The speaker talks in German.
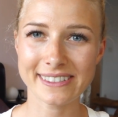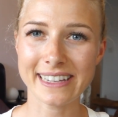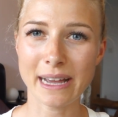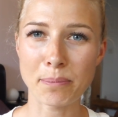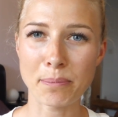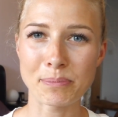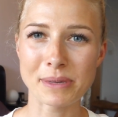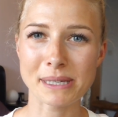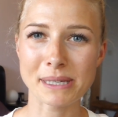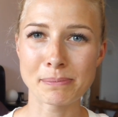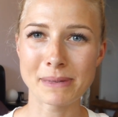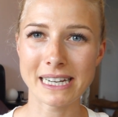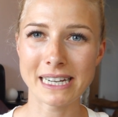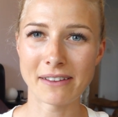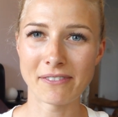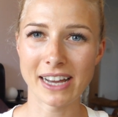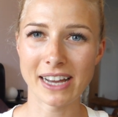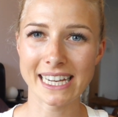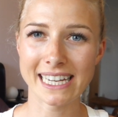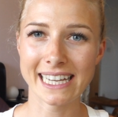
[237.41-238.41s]
Ich habe mich
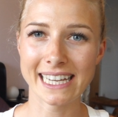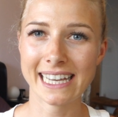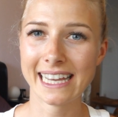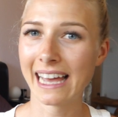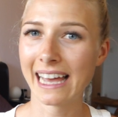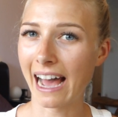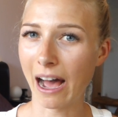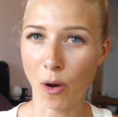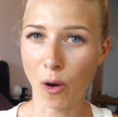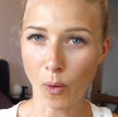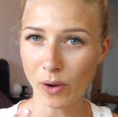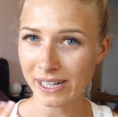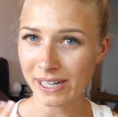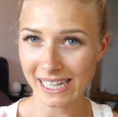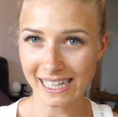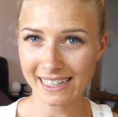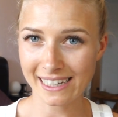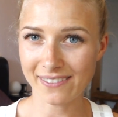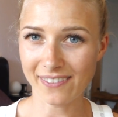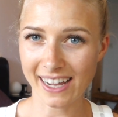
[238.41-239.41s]
mittlerweile auch
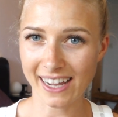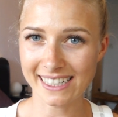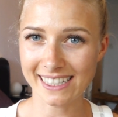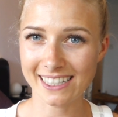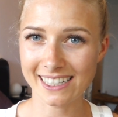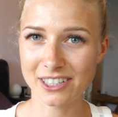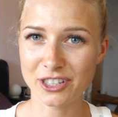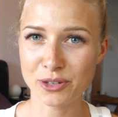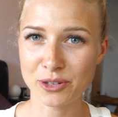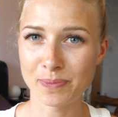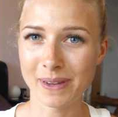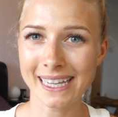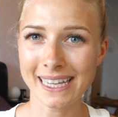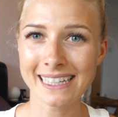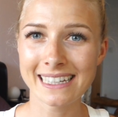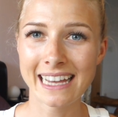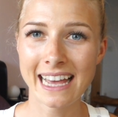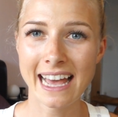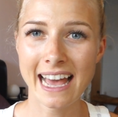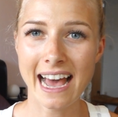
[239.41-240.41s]
nicht weiter
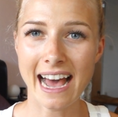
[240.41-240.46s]
geschminkt.